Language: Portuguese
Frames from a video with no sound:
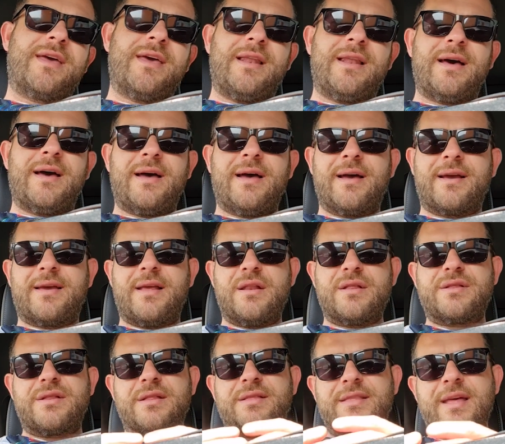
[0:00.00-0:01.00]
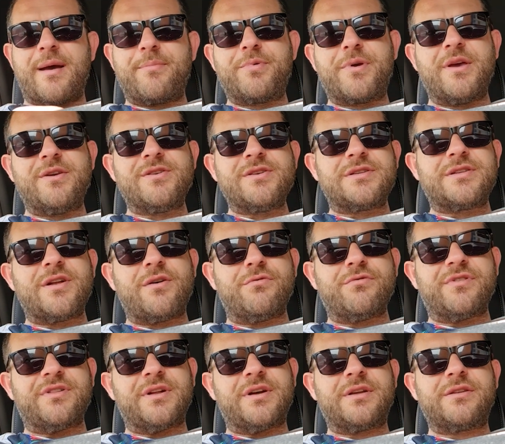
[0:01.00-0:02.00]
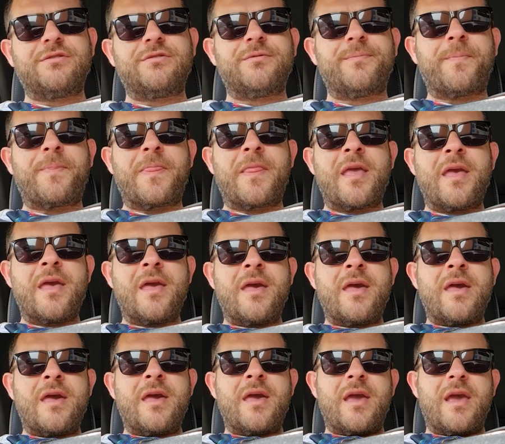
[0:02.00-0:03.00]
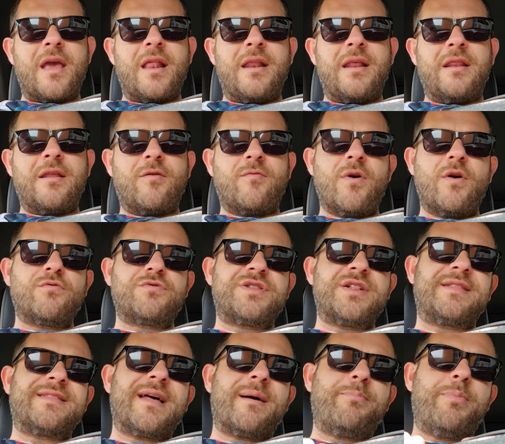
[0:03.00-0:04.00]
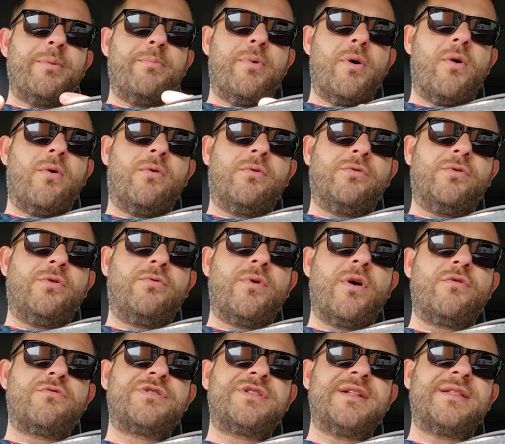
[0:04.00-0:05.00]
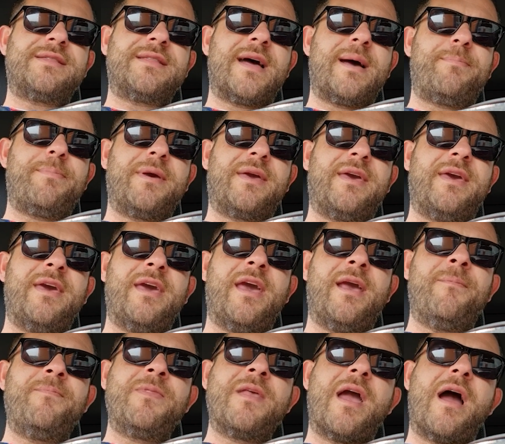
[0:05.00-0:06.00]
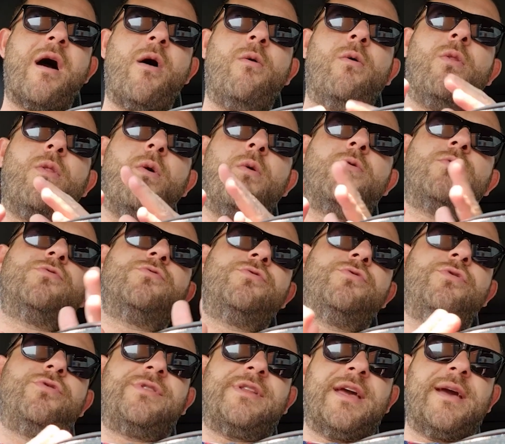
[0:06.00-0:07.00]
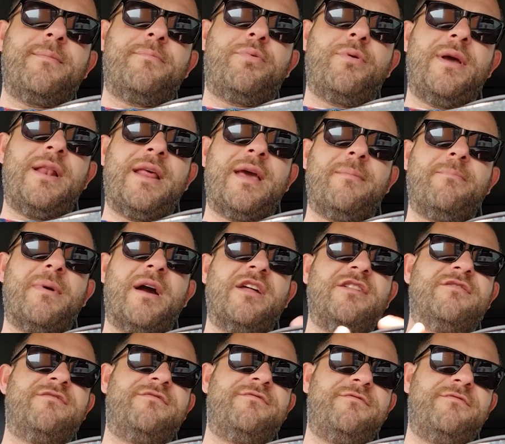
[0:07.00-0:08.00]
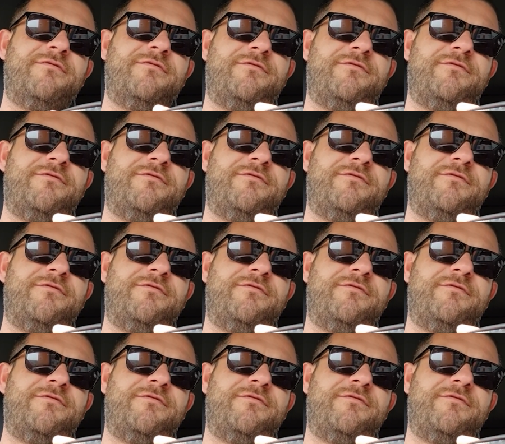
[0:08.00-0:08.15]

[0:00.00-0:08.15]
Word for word: aquela, aquele setup que a gente está usando, ele não é um setup bom, não é um setup que ao longo do tempo ele é mais,